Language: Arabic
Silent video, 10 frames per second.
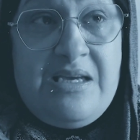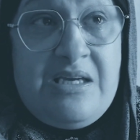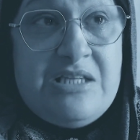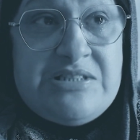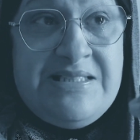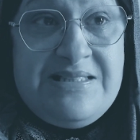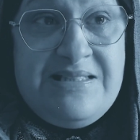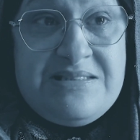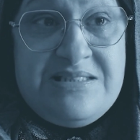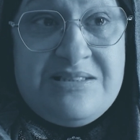كتعيط
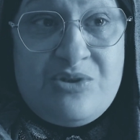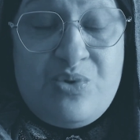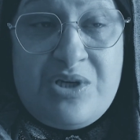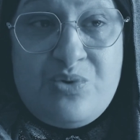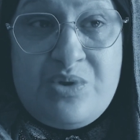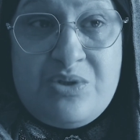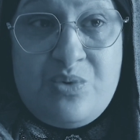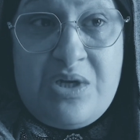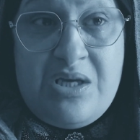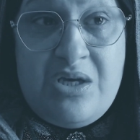لي السيده نوره نوره
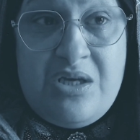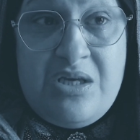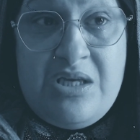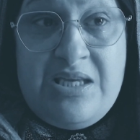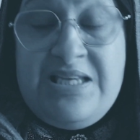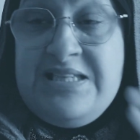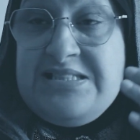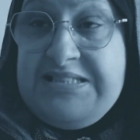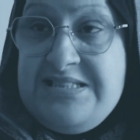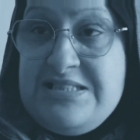نوره
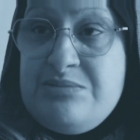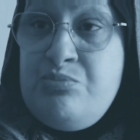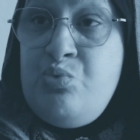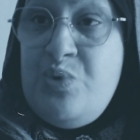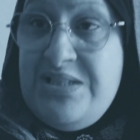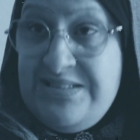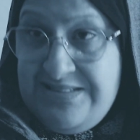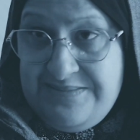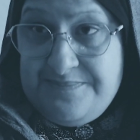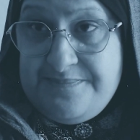حسيت
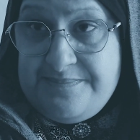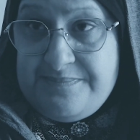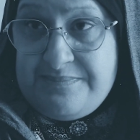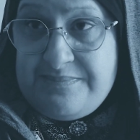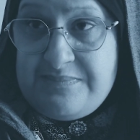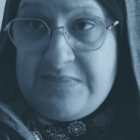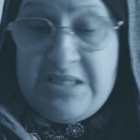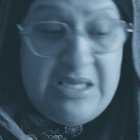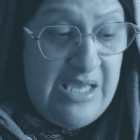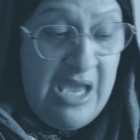بولدي
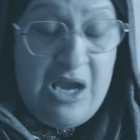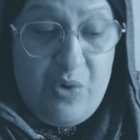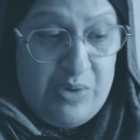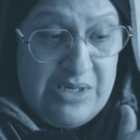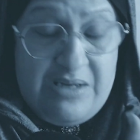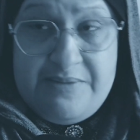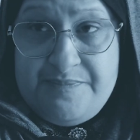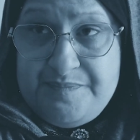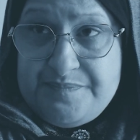هكا